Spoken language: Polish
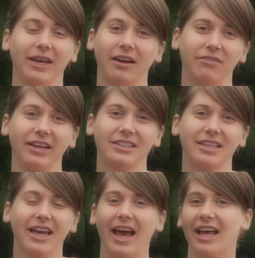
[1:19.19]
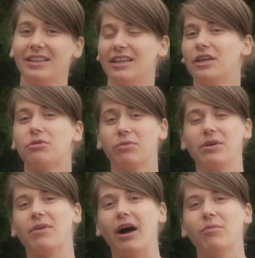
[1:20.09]
i wskazuje dobrą
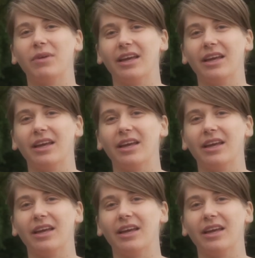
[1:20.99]
drogę.